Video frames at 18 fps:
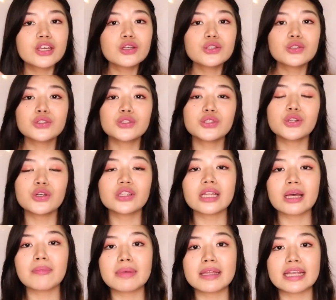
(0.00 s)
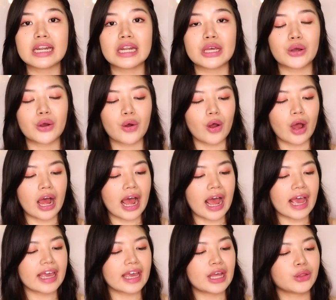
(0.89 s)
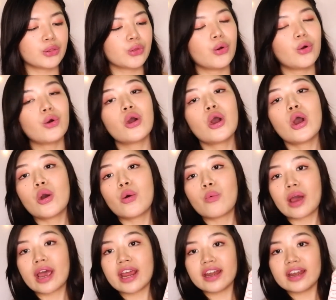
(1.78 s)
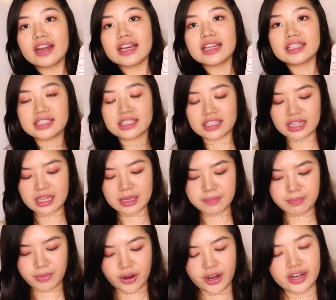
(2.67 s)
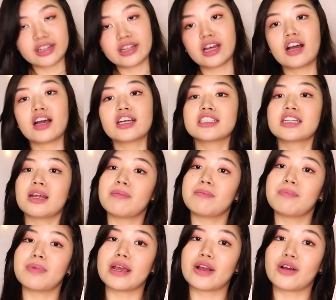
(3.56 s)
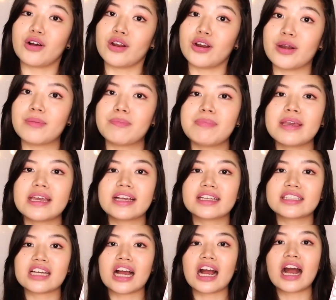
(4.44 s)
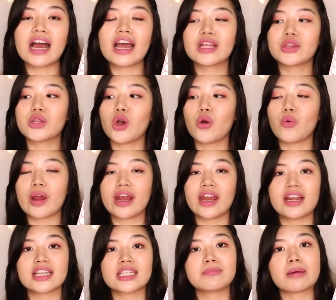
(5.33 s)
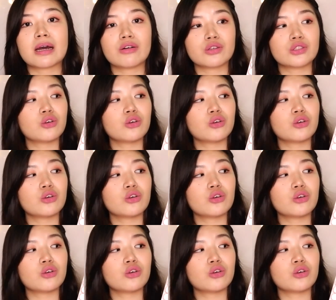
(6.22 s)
Yung susunod na binili ko ay itong wireless keyboard na syempre color pink, tsaka itong wireless mouse.